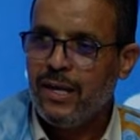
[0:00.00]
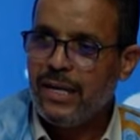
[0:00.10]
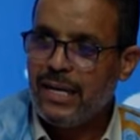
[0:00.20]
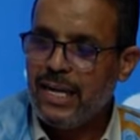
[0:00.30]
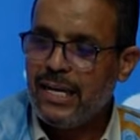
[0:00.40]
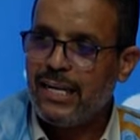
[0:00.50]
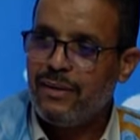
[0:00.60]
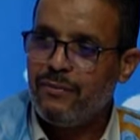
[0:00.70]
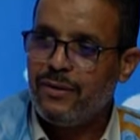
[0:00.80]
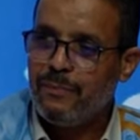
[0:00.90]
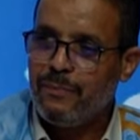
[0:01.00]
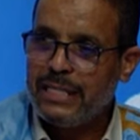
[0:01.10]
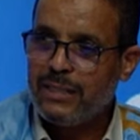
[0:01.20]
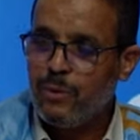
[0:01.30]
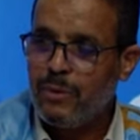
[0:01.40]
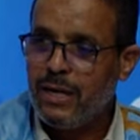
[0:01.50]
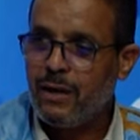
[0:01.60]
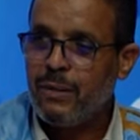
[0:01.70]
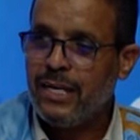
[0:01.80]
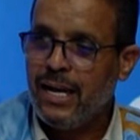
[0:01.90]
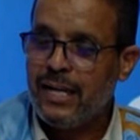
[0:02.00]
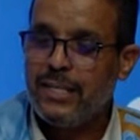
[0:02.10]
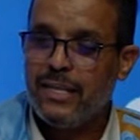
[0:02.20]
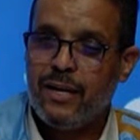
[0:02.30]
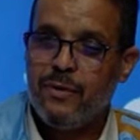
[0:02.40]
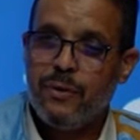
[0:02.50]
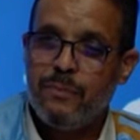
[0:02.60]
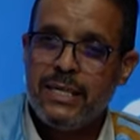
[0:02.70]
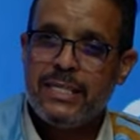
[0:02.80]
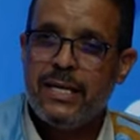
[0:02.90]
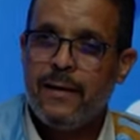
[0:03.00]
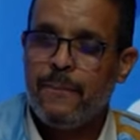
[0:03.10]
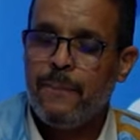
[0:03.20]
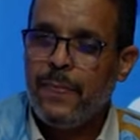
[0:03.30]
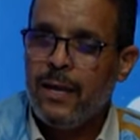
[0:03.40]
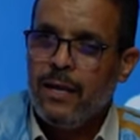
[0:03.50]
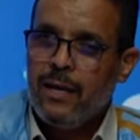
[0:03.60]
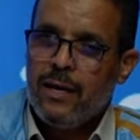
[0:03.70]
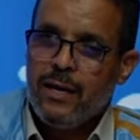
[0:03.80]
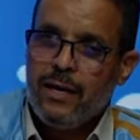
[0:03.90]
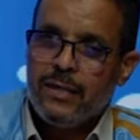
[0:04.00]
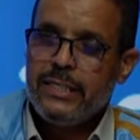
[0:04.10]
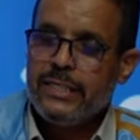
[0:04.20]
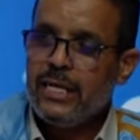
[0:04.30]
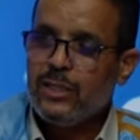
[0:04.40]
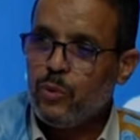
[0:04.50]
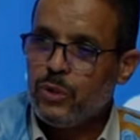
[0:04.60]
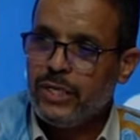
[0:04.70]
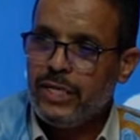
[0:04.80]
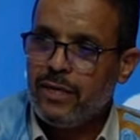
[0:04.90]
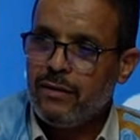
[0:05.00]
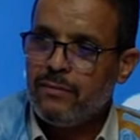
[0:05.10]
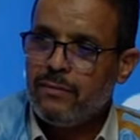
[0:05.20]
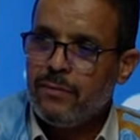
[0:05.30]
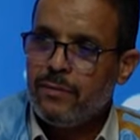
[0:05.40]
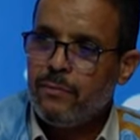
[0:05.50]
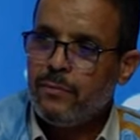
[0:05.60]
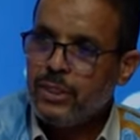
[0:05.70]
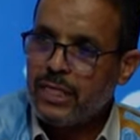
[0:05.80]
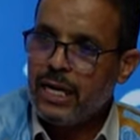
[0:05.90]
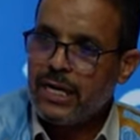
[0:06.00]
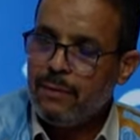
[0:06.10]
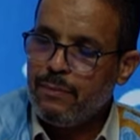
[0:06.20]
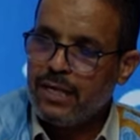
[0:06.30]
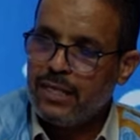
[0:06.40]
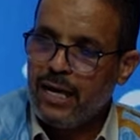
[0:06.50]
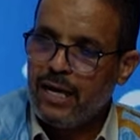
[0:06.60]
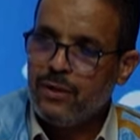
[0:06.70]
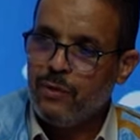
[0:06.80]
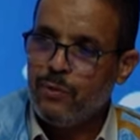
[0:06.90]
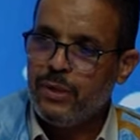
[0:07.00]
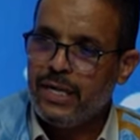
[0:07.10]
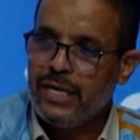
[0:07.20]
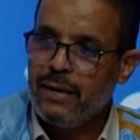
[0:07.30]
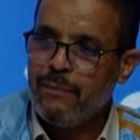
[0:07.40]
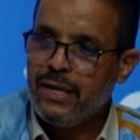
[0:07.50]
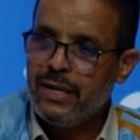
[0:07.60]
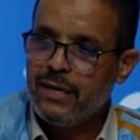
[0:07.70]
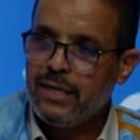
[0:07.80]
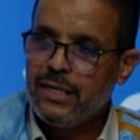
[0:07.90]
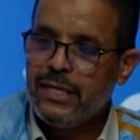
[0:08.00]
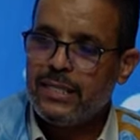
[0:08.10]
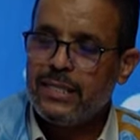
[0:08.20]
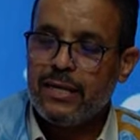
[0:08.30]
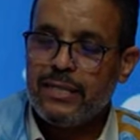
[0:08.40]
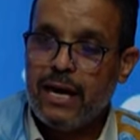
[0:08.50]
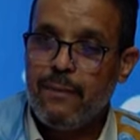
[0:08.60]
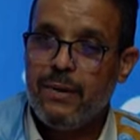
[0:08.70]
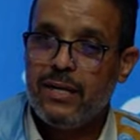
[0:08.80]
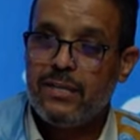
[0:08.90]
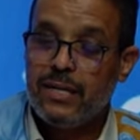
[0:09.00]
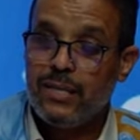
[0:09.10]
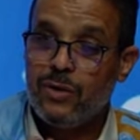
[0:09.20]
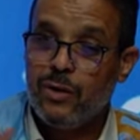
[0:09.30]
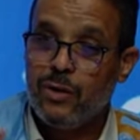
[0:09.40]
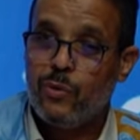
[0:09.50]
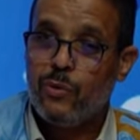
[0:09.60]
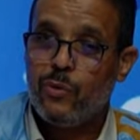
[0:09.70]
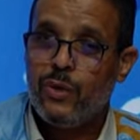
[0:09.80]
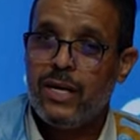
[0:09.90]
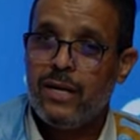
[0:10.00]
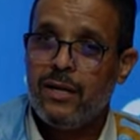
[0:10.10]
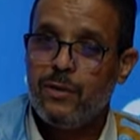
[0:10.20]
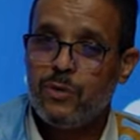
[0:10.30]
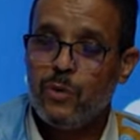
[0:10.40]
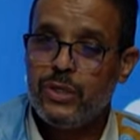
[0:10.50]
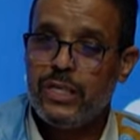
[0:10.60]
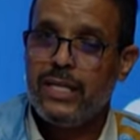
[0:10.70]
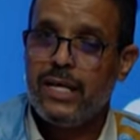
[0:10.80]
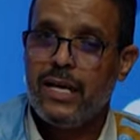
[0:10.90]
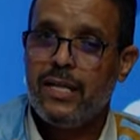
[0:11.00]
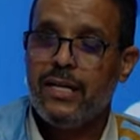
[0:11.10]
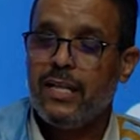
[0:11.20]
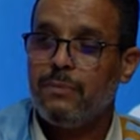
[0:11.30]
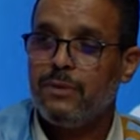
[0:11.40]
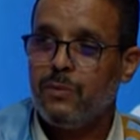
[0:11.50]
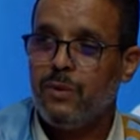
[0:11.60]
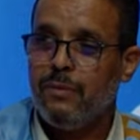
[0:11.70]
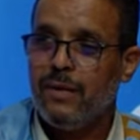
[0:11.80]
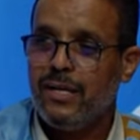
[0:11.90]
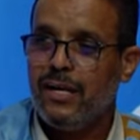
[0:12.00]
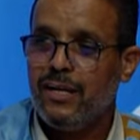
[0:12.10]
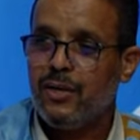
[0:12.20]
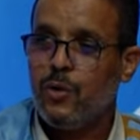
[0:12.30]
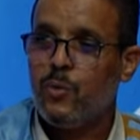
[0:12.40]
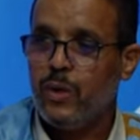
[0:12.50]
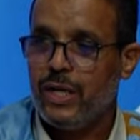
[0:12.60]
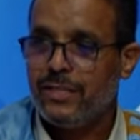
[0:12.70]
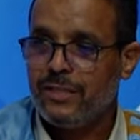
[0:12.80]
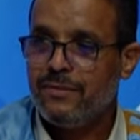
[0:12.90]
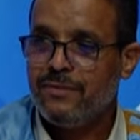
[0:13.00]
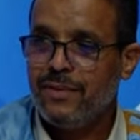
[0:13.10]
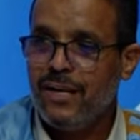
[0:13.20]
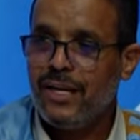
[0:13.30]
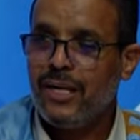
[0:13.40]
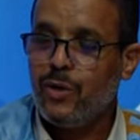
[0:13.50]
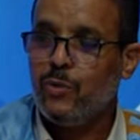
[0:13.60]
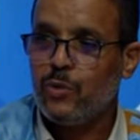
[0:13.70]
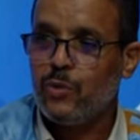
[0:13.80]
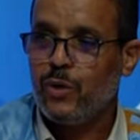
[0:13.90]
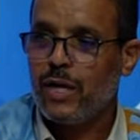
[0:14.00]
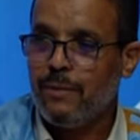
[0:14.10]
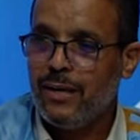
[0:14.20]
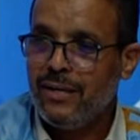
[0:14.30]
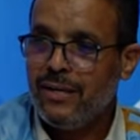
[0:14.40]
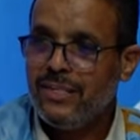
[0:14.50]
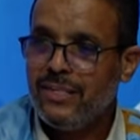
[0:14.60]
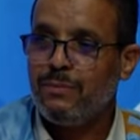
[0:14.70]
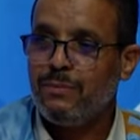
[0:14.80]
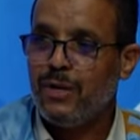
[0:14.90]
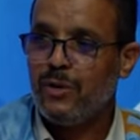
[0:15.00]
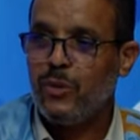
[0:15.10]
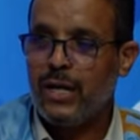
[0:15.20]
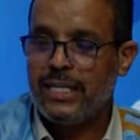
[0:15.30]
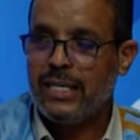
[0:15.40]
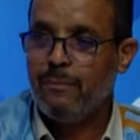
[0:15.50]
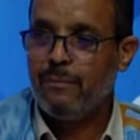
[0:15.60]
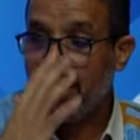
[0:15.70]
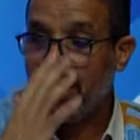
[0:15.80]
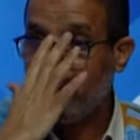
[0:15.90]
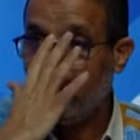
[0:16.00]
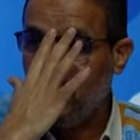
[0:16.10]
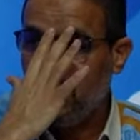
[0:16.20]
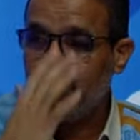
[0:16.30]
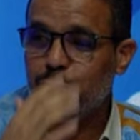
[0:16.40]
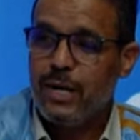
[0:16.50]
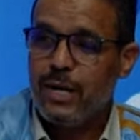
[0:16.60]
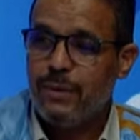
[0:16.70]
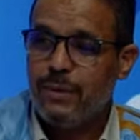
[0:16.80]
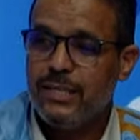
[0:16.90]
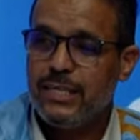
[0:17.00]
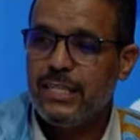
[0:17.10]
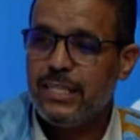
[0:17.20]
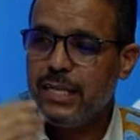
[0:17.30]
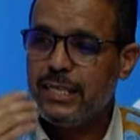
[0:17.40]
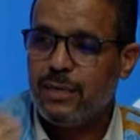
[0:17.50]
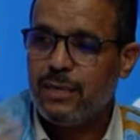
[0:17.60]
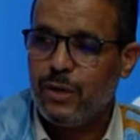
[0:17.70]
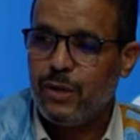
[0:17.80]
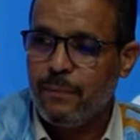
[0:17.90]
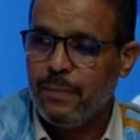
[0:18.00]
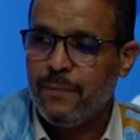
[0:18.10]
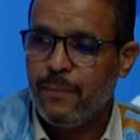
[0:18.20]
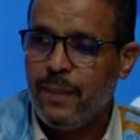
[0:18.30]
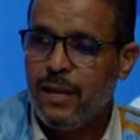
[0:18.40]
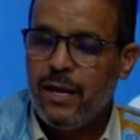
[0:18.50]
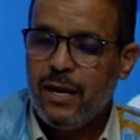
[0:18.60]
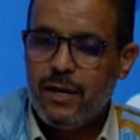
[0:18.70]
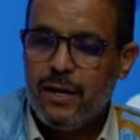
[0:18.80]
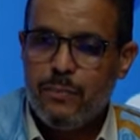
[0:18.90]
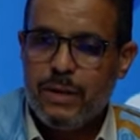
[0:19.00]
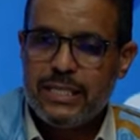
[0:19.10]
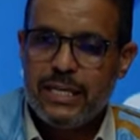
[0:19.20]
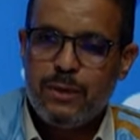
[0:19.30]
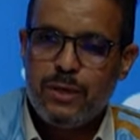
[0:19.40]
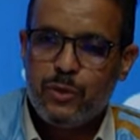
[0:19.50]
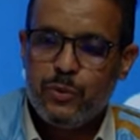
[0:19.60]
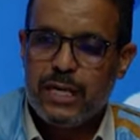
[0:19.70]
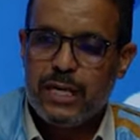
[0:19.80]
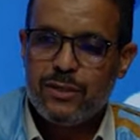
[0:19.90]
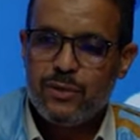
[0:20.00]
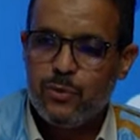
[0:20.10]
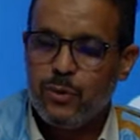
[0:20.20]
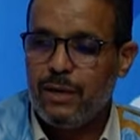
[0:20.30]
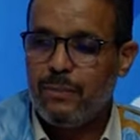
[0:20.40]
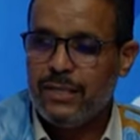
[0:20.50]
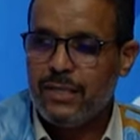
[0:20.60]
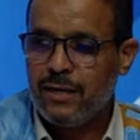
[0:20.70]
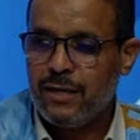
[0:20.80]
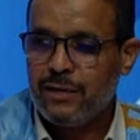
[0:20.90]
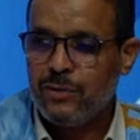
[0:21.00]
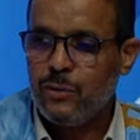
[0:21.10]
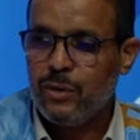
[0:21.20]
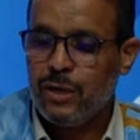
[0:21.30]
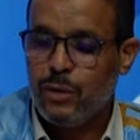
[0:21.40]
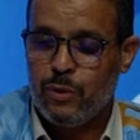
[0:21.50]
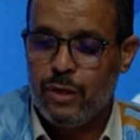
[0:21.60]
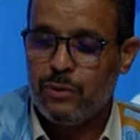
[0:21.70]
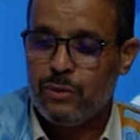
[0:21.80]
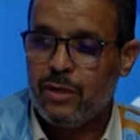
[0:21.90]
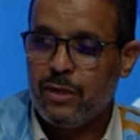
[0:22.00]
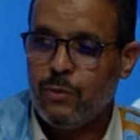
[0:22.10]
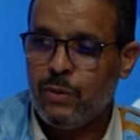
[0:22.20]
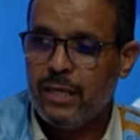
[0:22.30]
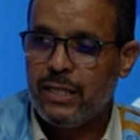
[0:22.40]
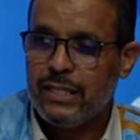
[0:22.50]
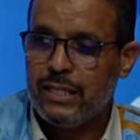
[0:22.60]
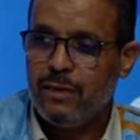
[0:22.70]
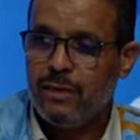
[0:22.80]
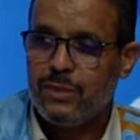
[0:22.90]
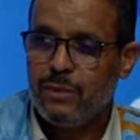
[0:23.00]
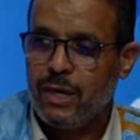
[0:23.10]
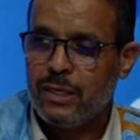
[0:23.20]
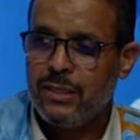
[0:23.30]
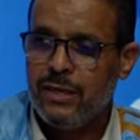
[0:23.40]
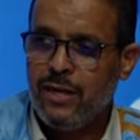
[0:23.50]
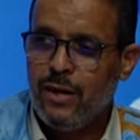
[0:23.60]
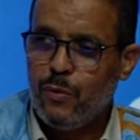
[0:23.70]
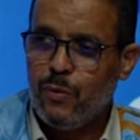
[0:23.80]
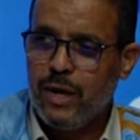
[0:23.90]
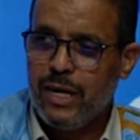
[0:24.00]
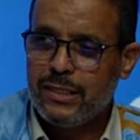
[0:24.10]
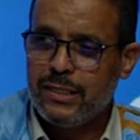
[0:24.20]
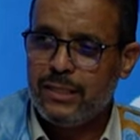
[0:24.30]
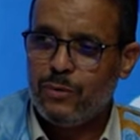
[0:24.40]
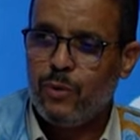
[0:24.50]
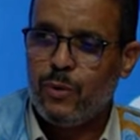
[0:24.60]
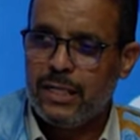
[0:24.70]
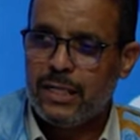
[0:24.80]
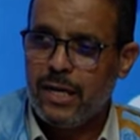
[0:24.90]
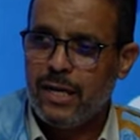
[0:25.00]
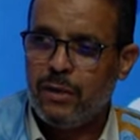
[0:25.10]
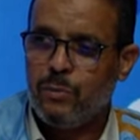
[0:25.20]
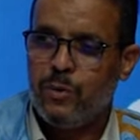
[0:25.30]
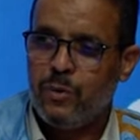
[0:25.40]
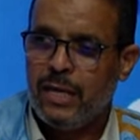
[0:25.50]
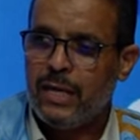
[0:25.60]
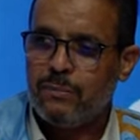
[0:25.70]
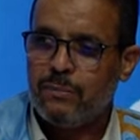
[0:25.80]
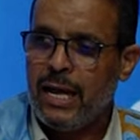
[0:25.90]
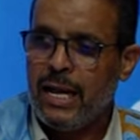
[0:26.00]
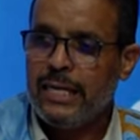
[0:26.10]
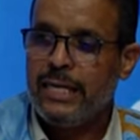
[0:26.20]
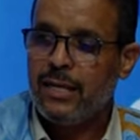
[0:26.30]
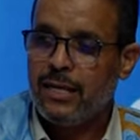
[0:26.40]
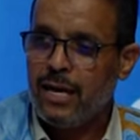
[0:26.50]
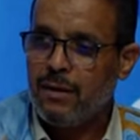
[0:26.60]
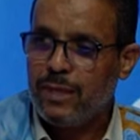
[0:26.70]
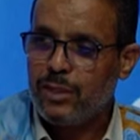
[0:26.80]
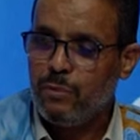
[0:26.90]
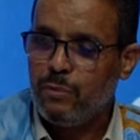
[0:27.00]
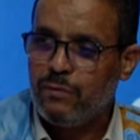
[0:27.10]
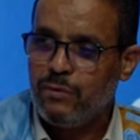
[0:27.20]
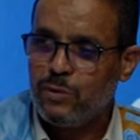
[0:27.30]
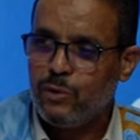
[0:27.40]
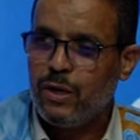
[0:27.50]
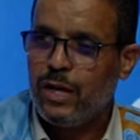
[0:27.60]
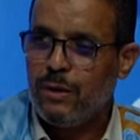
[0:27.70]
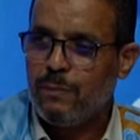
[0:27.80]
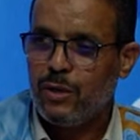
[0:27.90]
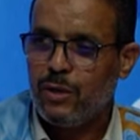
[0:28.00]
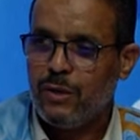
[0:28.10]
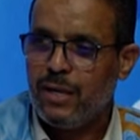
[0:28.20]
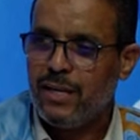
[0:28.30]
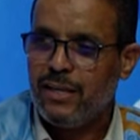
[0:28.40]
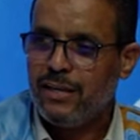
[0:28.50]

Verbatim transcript: كذلك ماده 48 يحدد عن مهمات اياها آه، لجان توجيهيه مشتركه من القطاعات العموميه كاملا هي تعمل تعطي رؤيه توجيهيا لهذا النظام التكوين المهني نحن نكونوا لاش نحن نكونوا سوق عمل يجب أن نكون عندنا معرفة أولا بسوق العمل شنو احتياجاتنا في سوق العمل اليوم اتي نشوف دراسه السوق احنا ما عندنا دراسه السوق نكونوا نفس التكونات عندنا نفس الورش وعلى اساس كل ورش يعني قبول الناس ما يعني كانوا مطلوبين في السوق ولا ما مطلوبين هذه